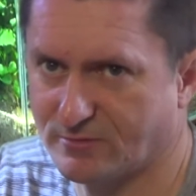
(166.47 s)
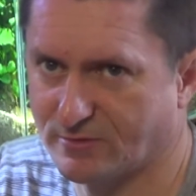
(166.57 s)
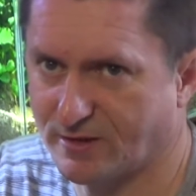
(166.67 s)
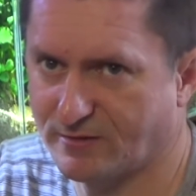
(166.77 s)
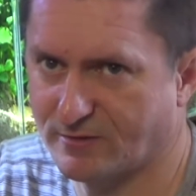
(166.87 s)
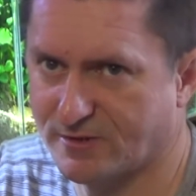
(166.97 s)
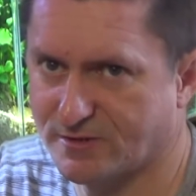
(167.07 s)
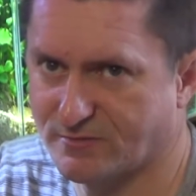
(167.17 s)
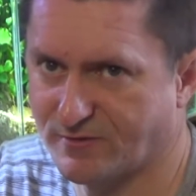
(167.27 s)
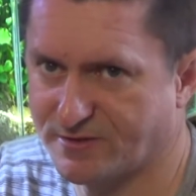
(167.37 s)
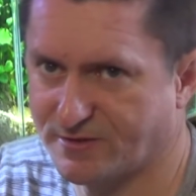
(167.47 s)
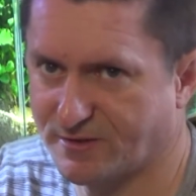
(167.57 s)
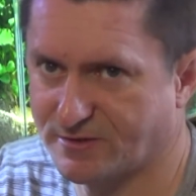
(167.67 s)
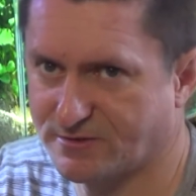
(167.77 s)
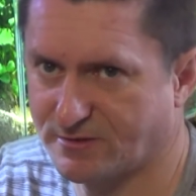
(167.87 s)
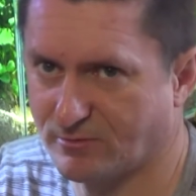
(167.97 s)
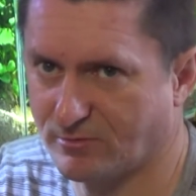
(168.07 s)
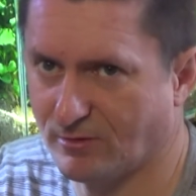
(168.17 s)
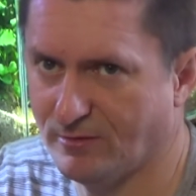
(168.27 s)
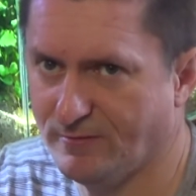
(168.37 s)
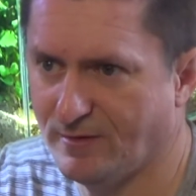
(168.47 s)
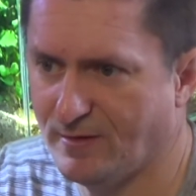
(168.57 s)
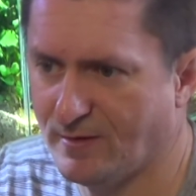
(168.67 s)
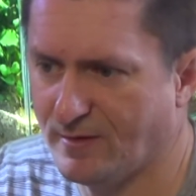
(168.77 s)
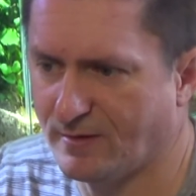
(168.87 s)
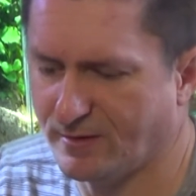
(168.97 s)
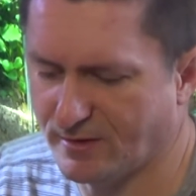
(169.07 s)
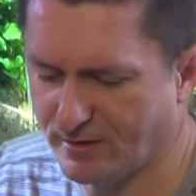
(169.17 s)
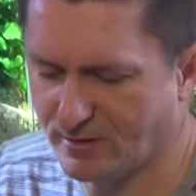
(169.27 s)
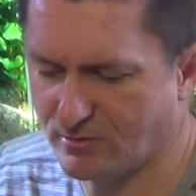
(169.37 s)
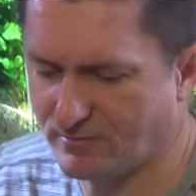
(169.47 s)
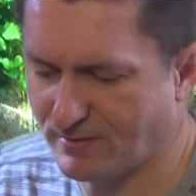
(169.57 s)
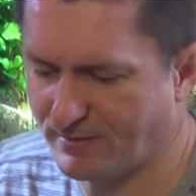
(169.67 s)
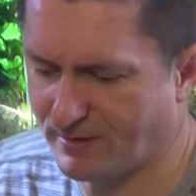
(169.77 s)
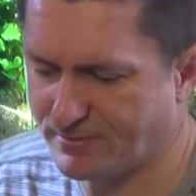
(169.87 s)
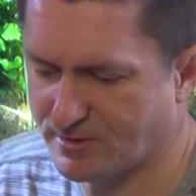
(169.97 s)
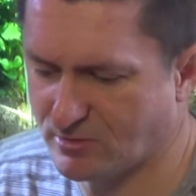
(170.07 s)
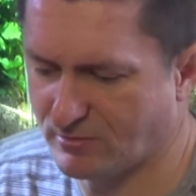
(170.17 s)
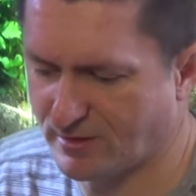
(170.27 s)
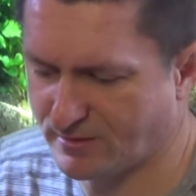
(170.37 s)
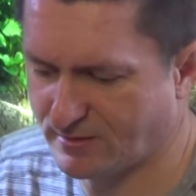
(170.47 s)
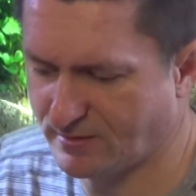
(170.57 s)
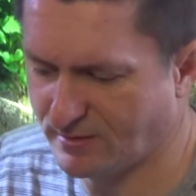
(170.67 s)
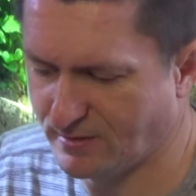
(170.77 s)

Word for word: tutaj to jest właśnie też szkło. E, tu mamy na przykład,